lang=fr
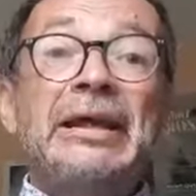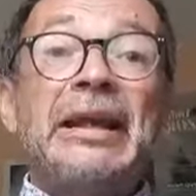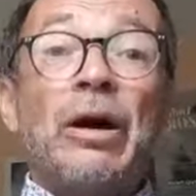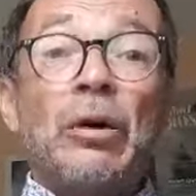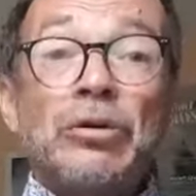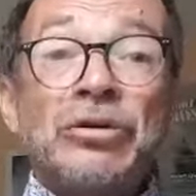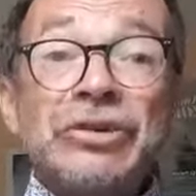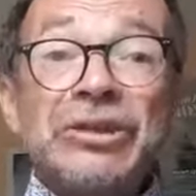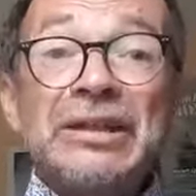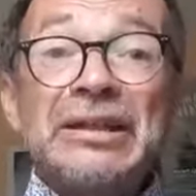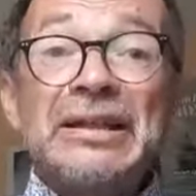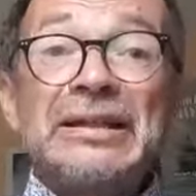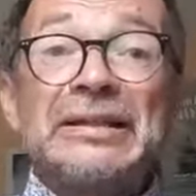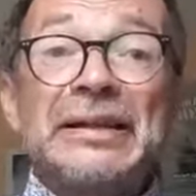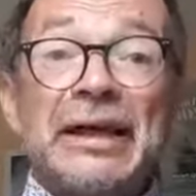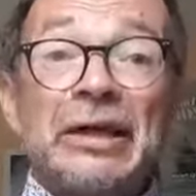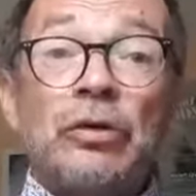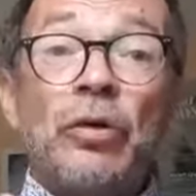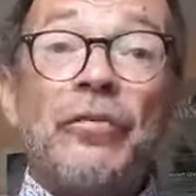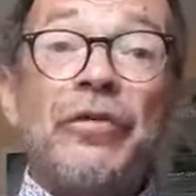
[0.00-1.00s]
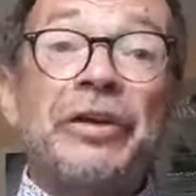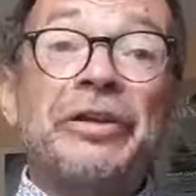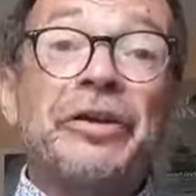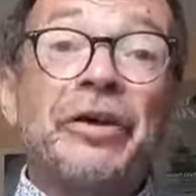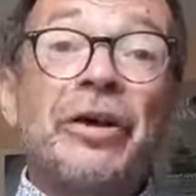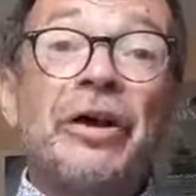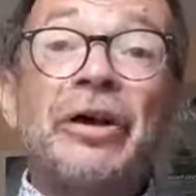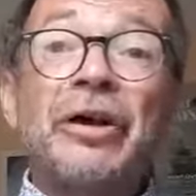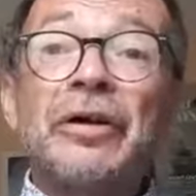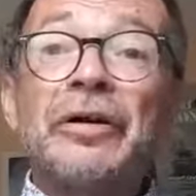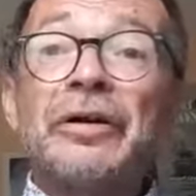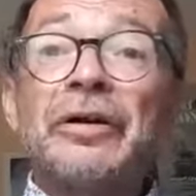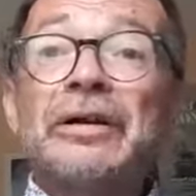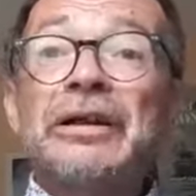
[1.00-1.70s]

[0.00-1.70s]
là aussi, il est très novateur.